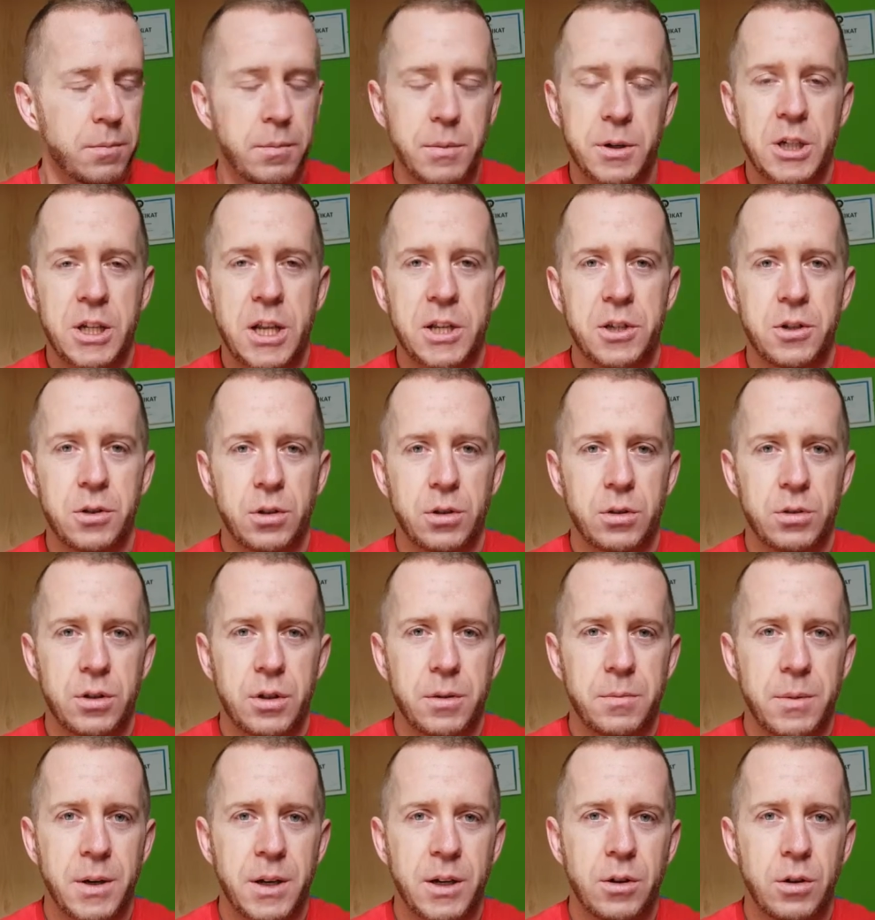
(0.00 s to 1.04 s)
myśleć o
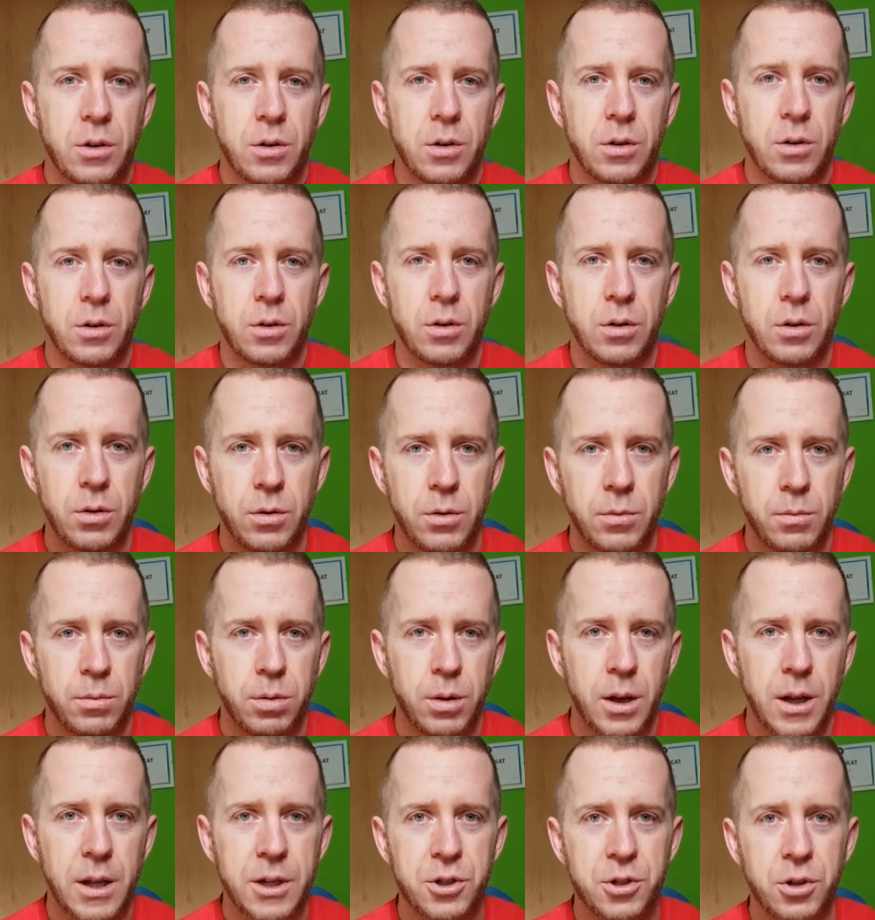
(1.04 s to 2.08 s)
tym jako o
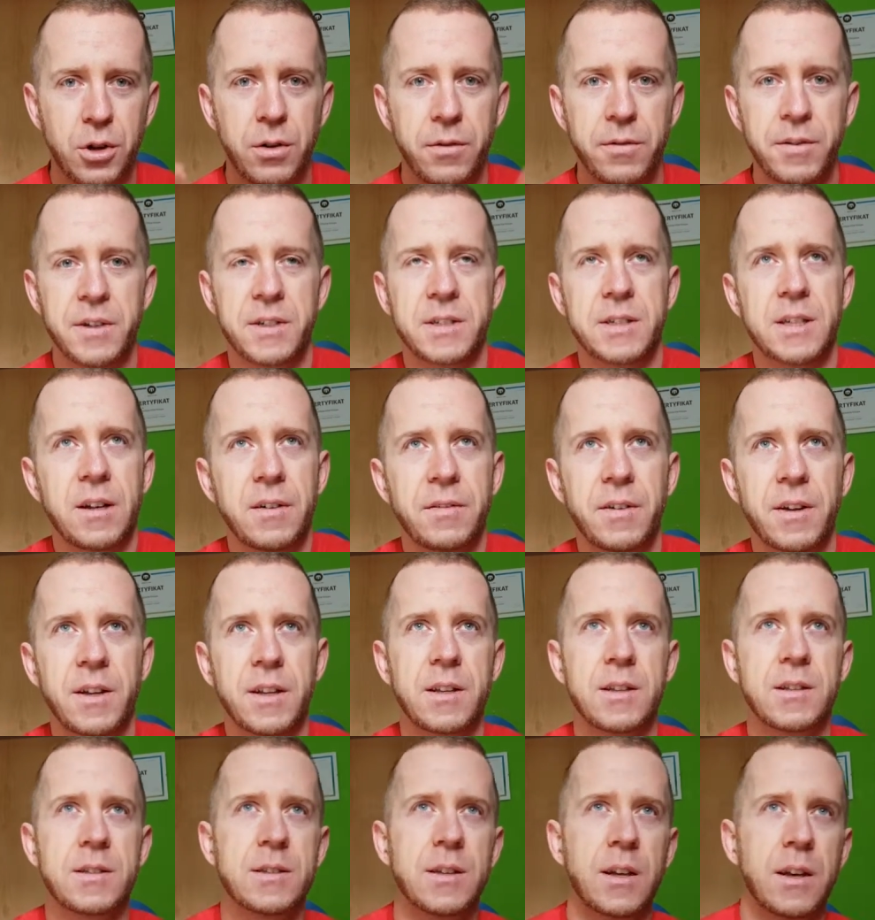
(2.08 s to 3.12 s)
plażowej
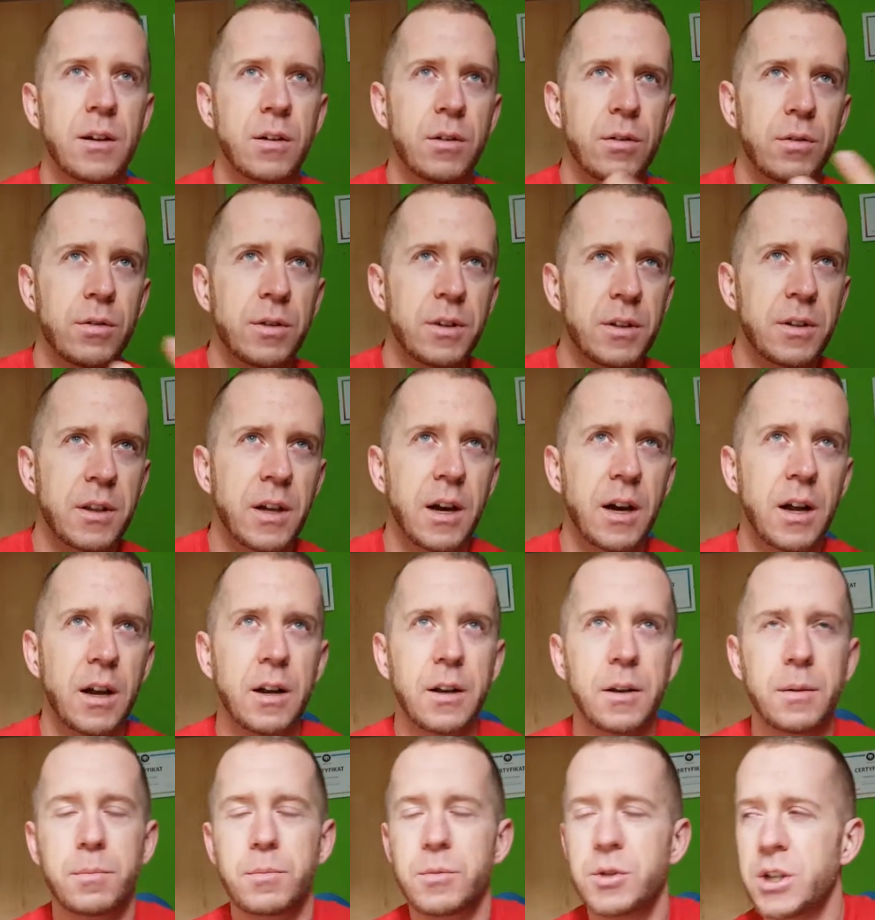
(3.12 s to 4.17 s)
sylwetce, o
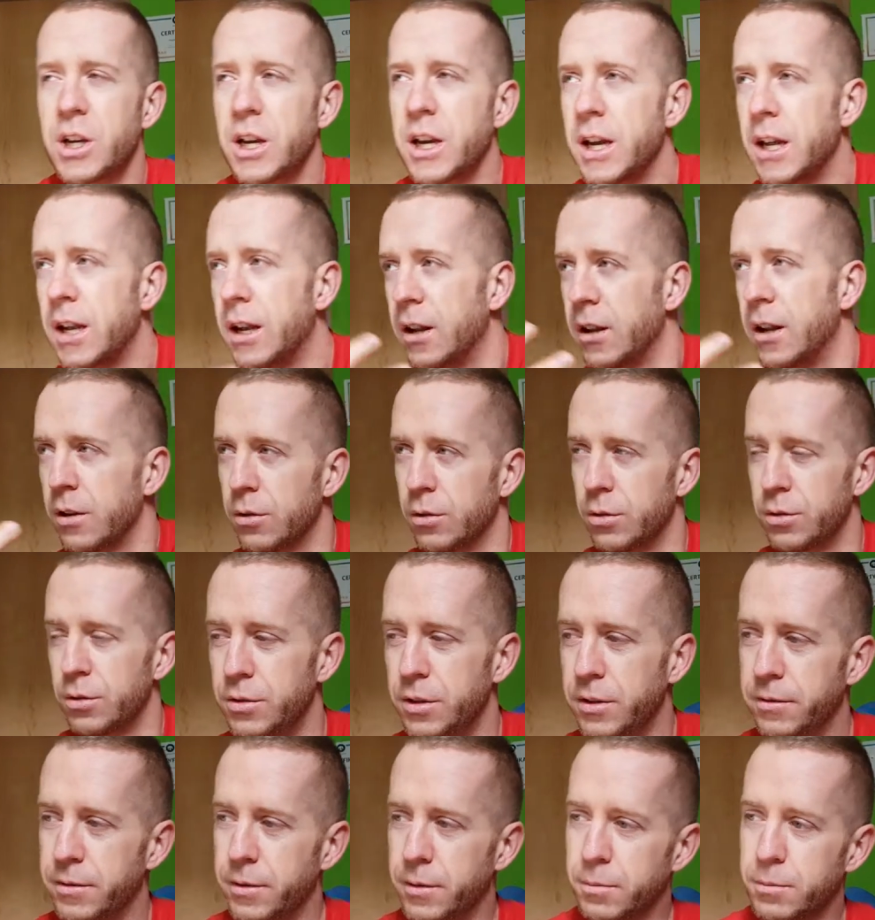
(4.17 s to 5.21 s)
idealnym ciele,
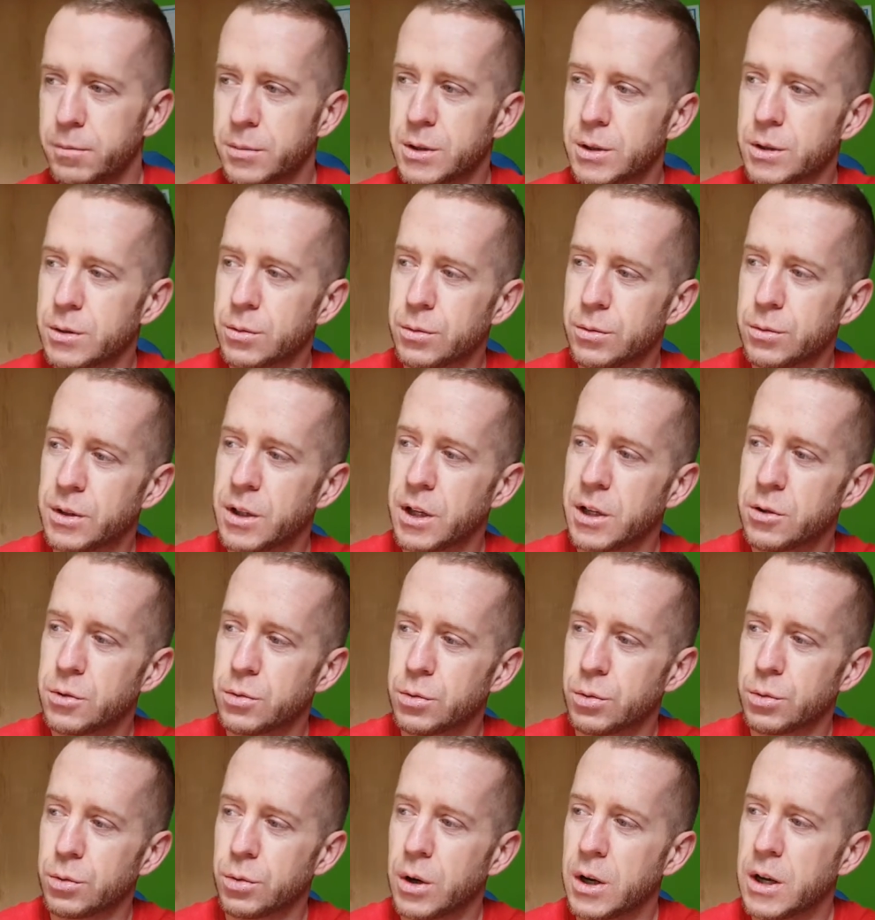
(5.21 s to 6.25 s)
nie wiem,
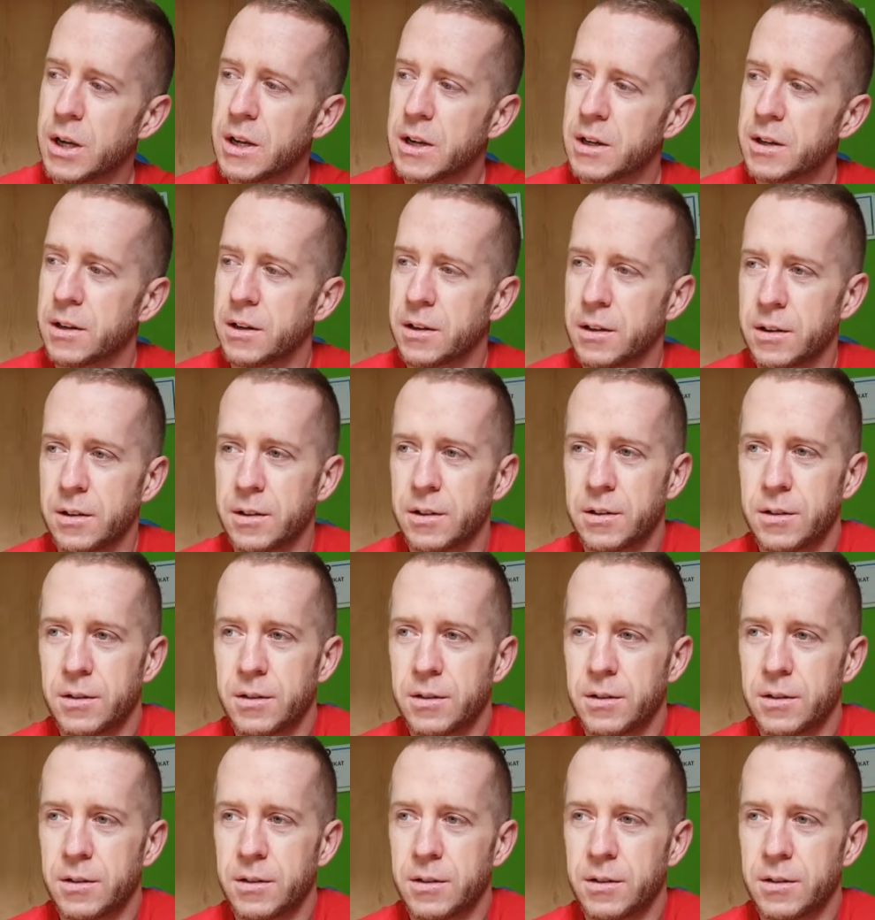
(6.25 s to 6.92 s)
schudnięciu e,